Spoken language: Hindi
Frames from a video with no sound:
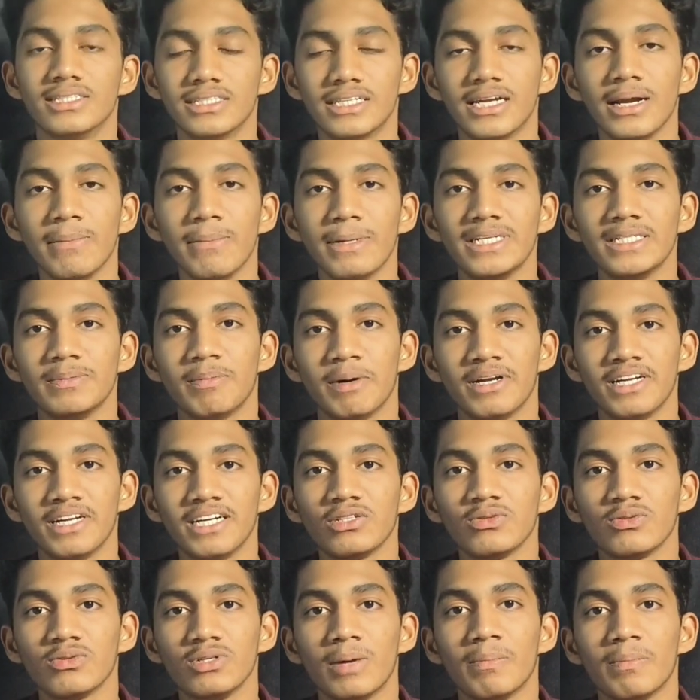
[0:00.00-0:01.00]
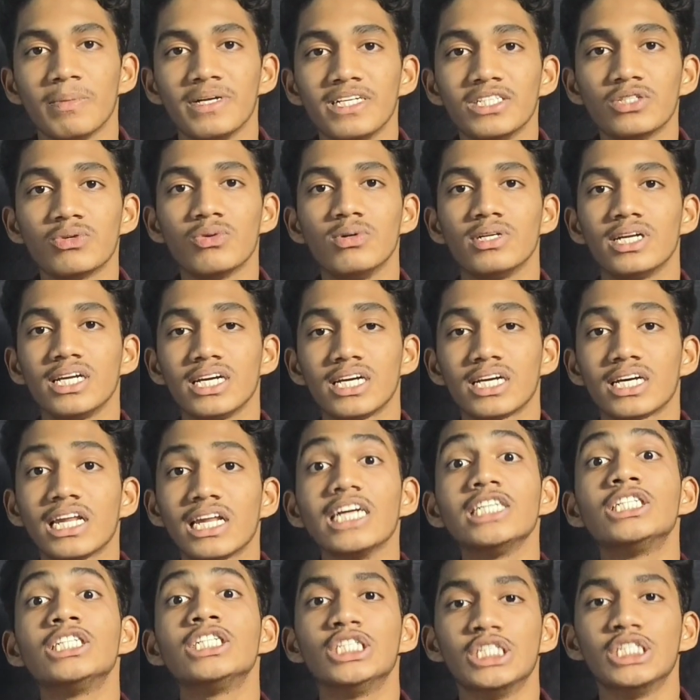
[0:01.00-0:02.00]
जिसने बचपन की तूने अपनी स्कूल की
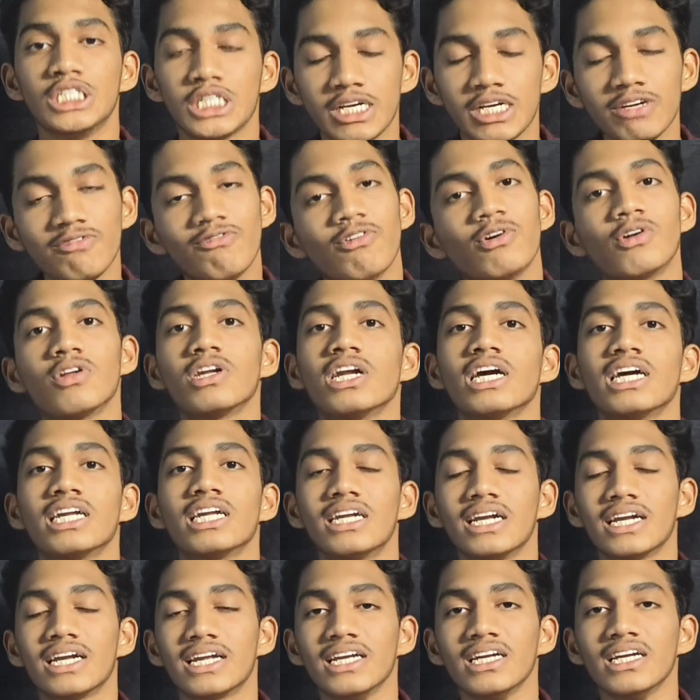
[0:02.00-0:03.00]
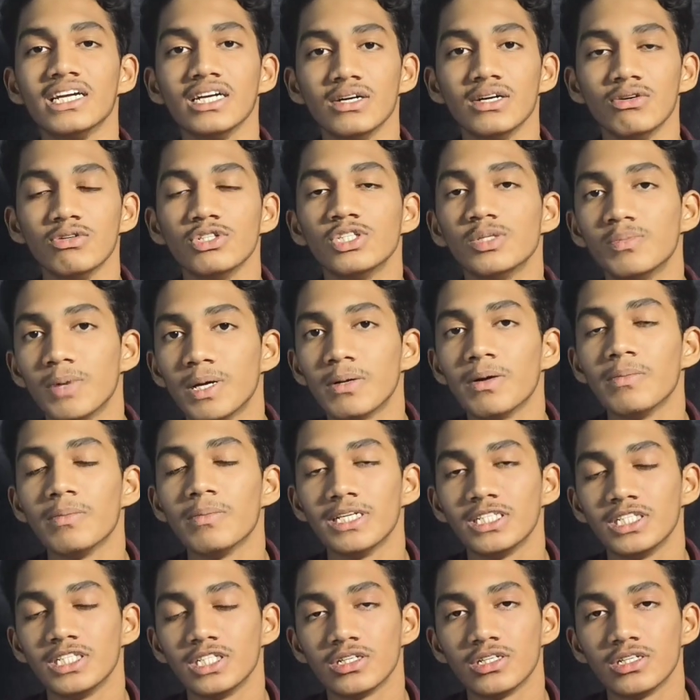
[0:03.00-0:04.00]
क्रश की फोटो रख रखी है उस समय
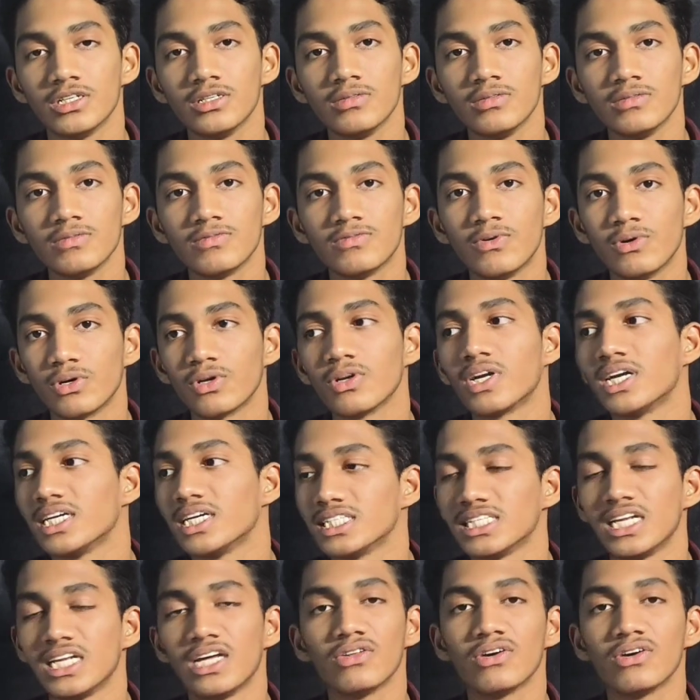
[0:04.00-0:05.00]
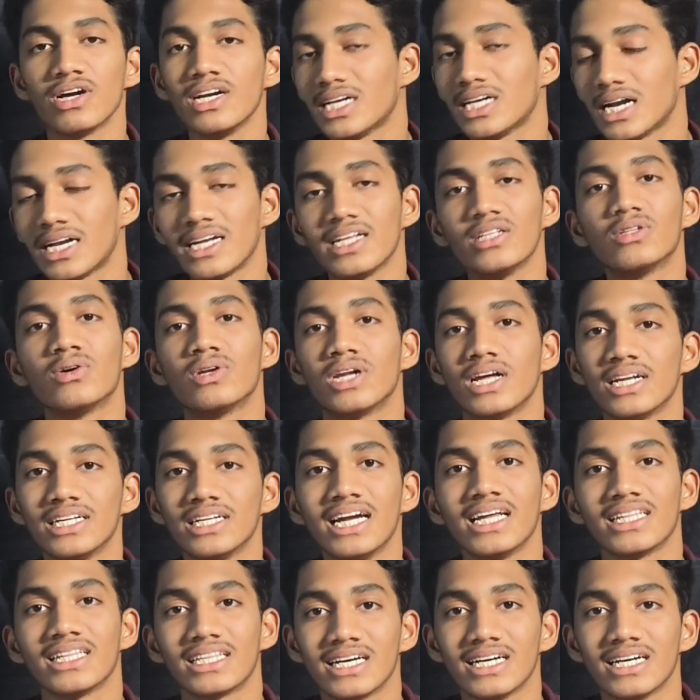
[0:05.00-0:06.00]
में बच्चे को फोटो खींचना तो टट्टी धोना नहीं